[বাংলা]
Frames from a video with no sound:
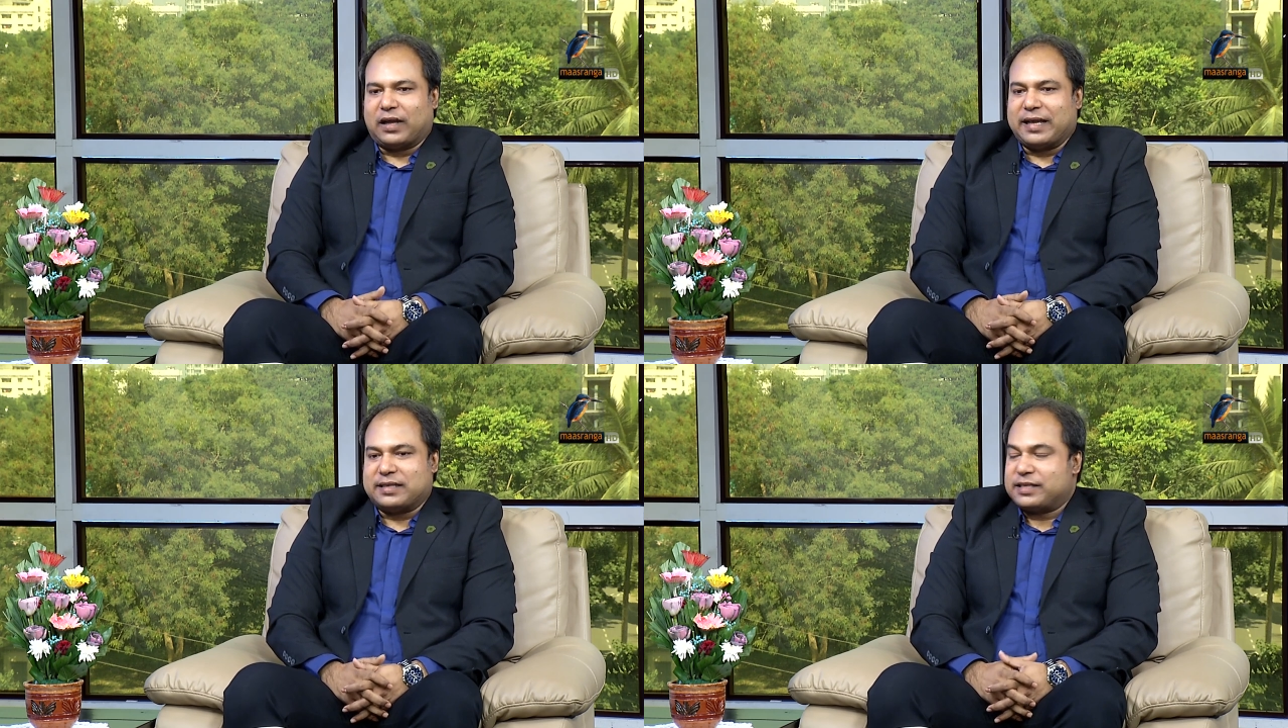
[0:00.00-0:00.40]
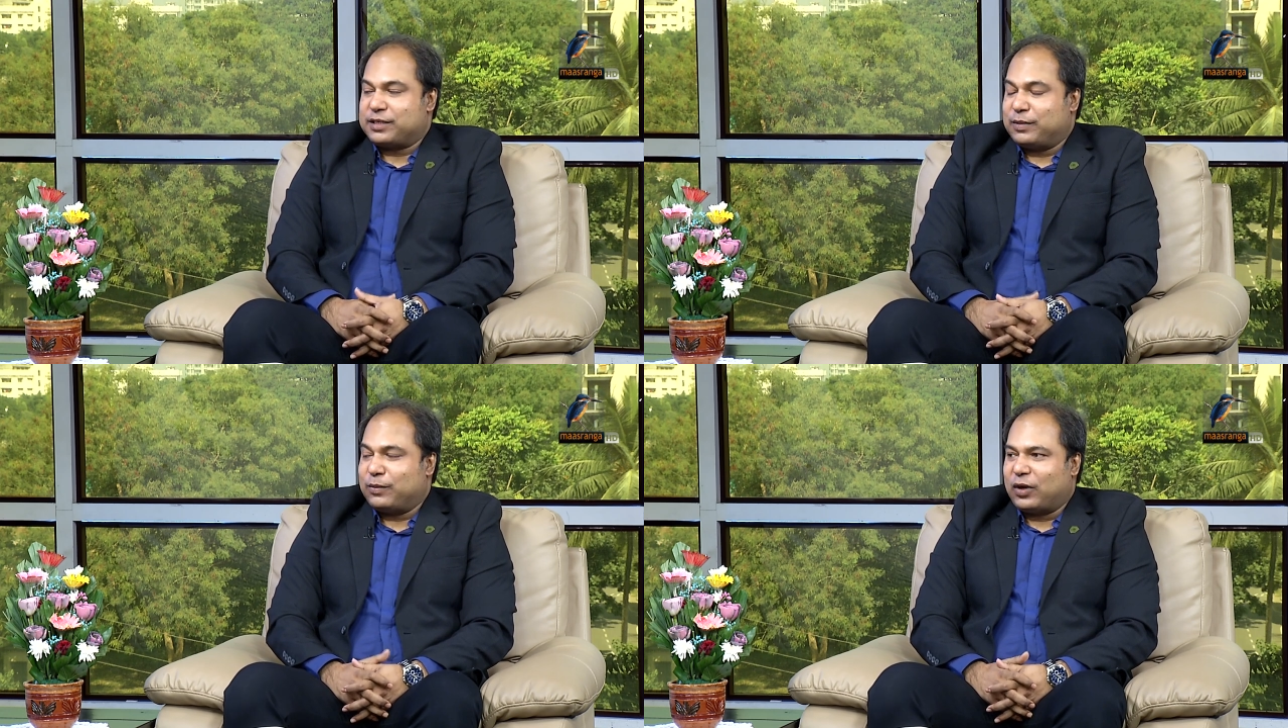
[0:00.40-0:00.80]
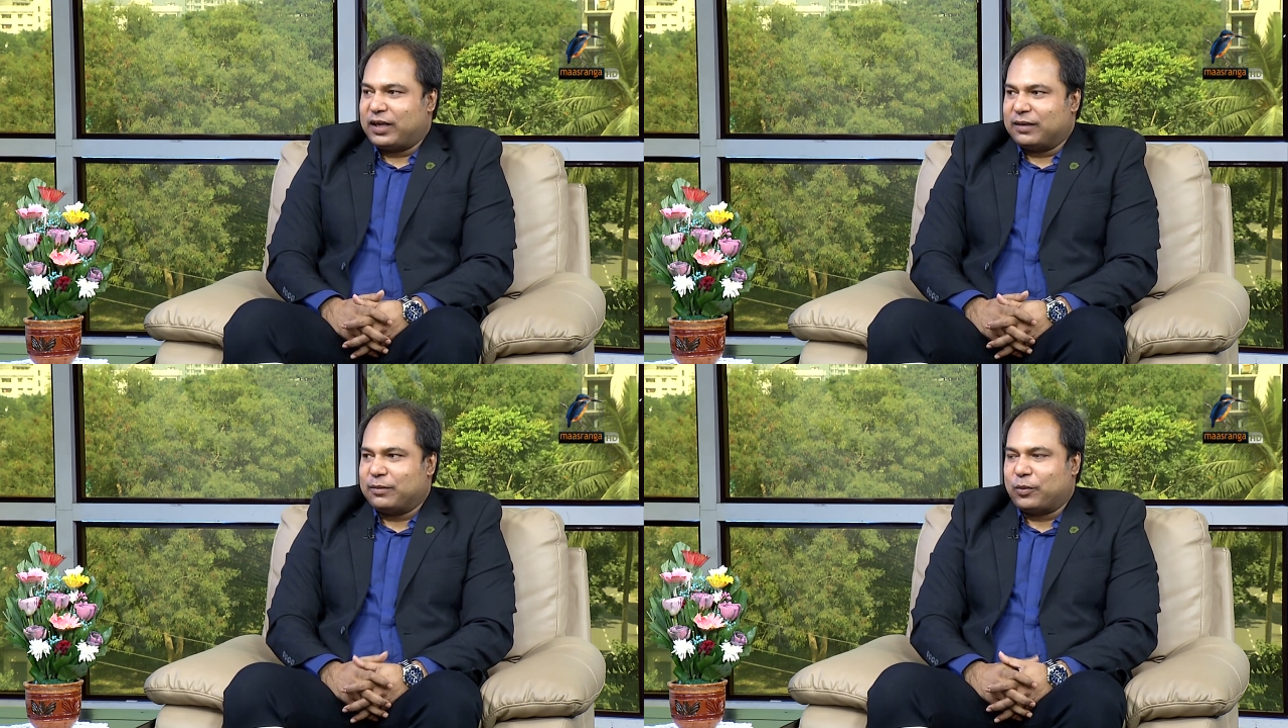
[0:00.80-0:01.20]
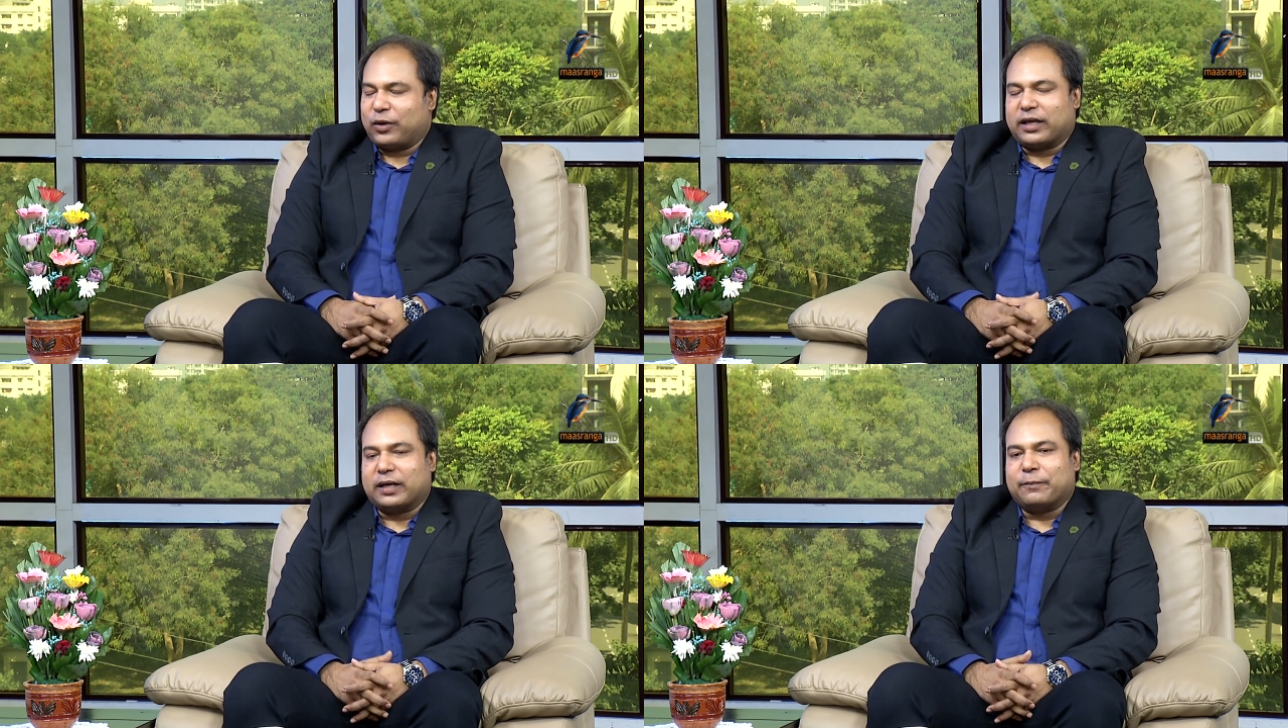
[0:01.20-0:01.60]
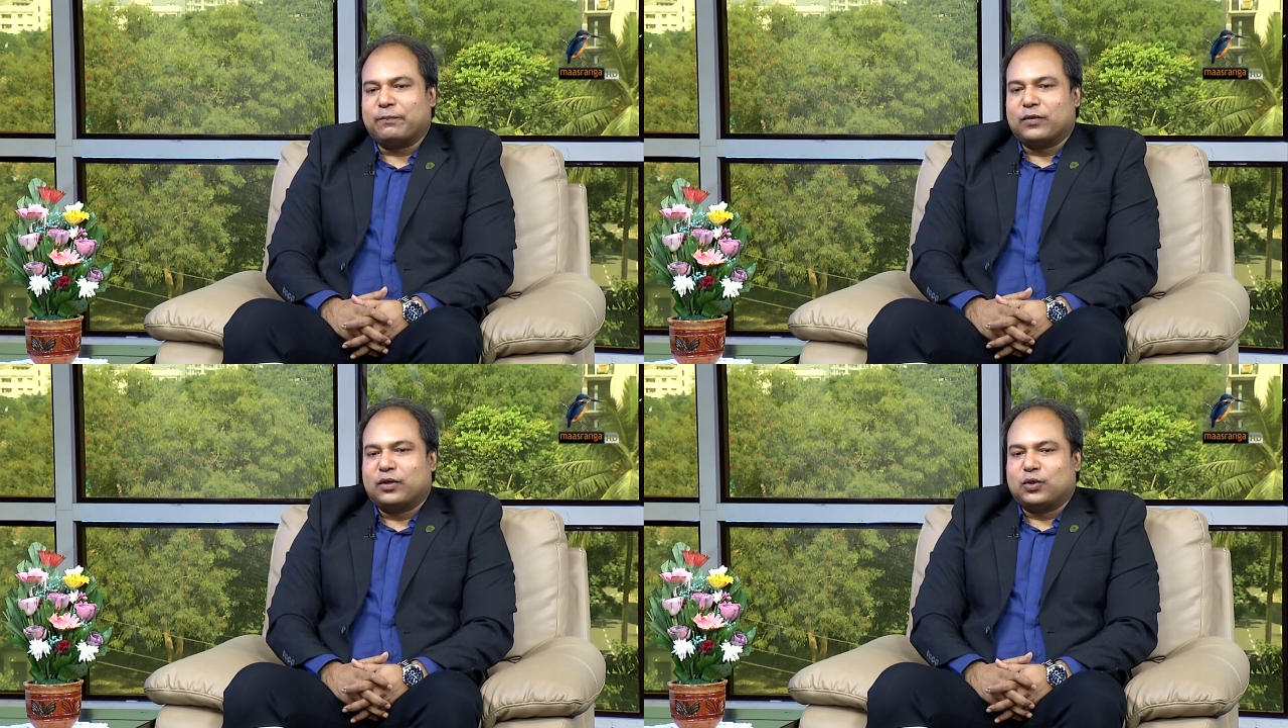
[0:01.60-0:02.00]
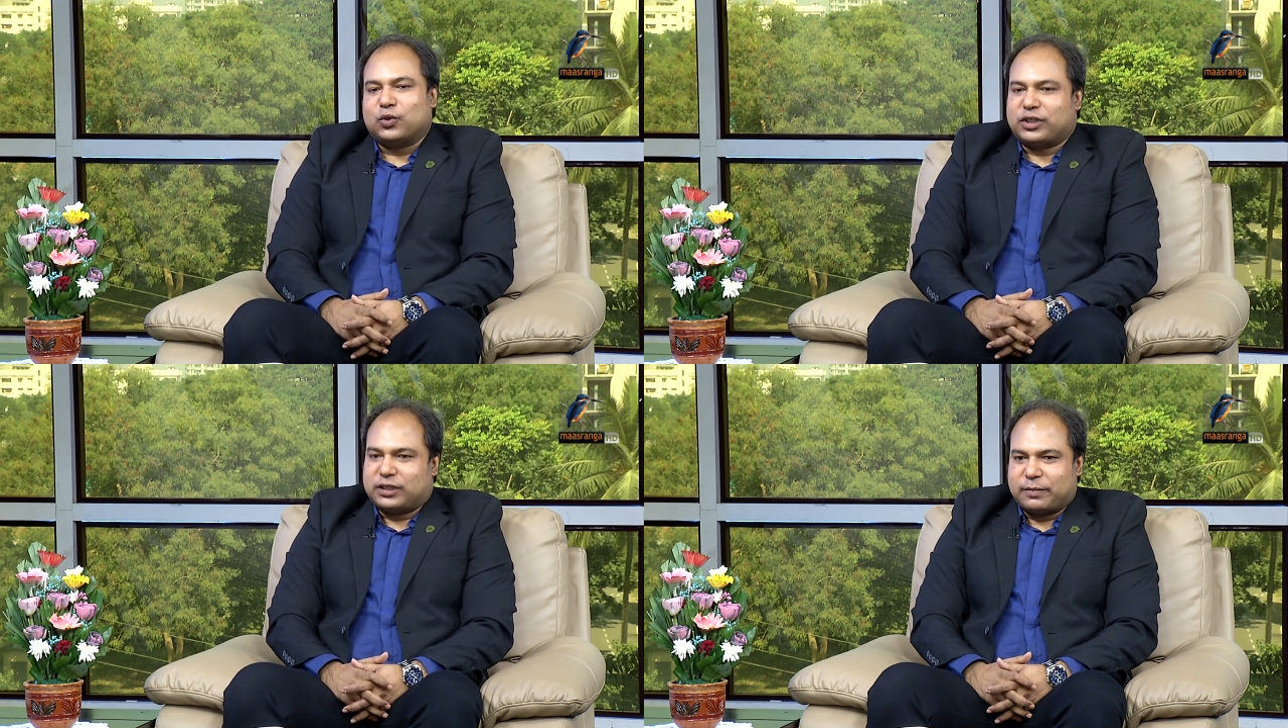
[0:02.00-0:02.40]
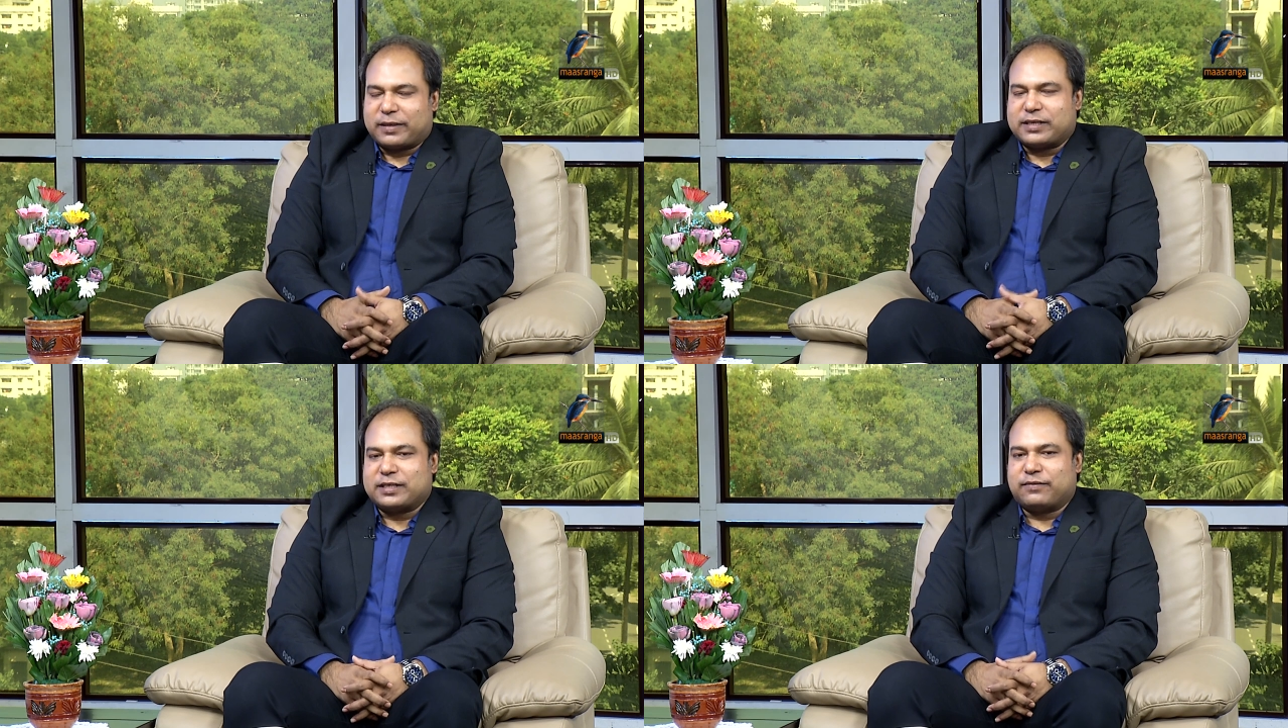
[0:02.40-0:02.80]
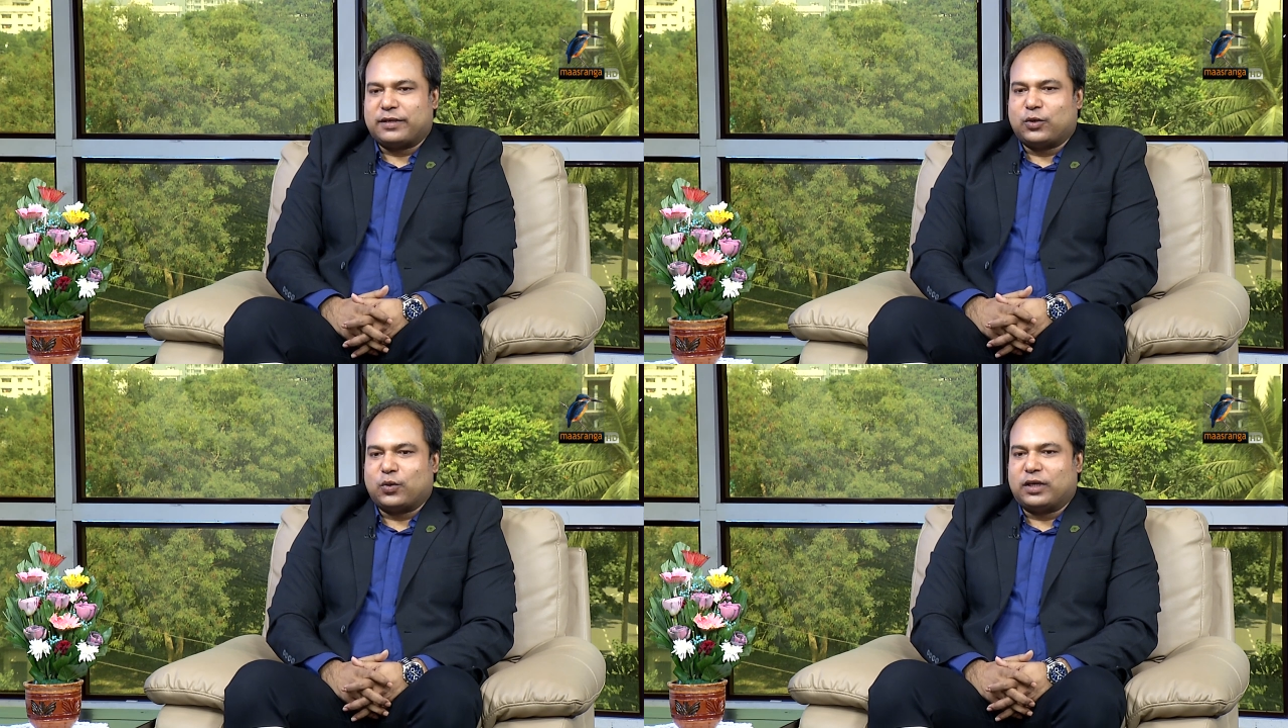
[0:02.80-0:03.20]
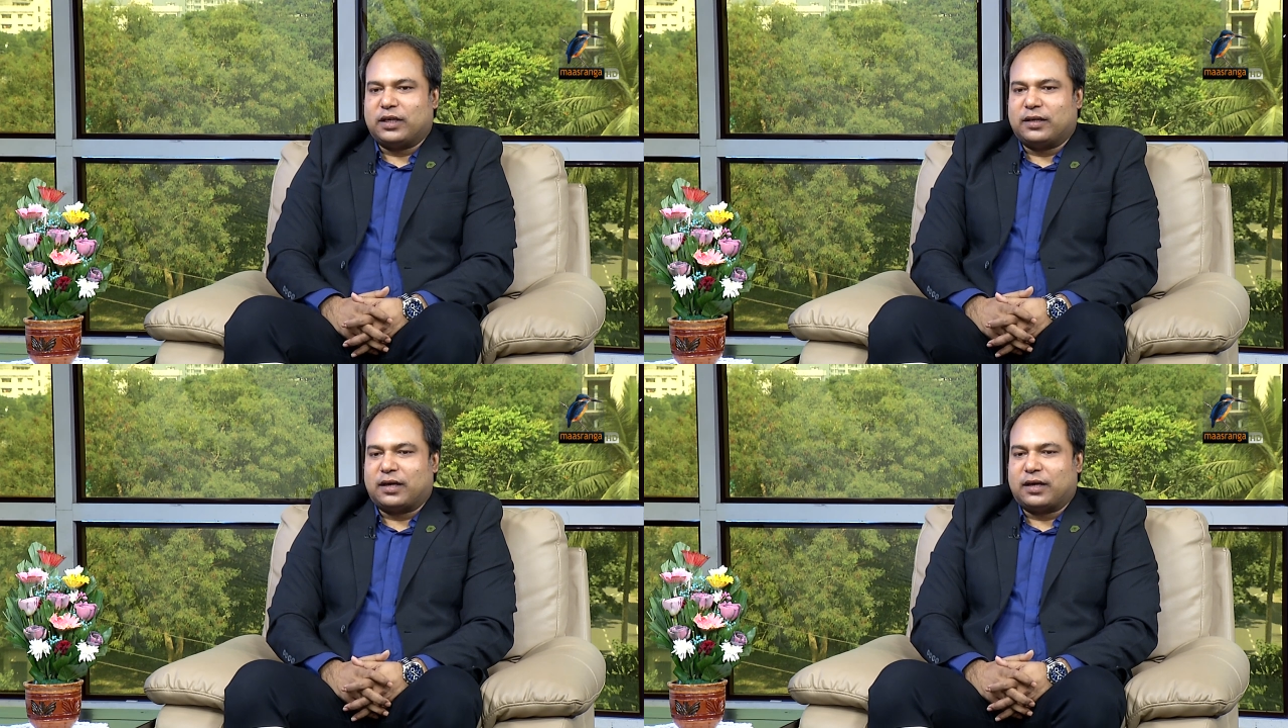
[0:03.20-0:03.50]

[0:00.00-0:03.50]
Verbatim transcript: আইএসএসবি um, বলে পরীক্ষা তো সেটাতে পার্টিসিপেট করি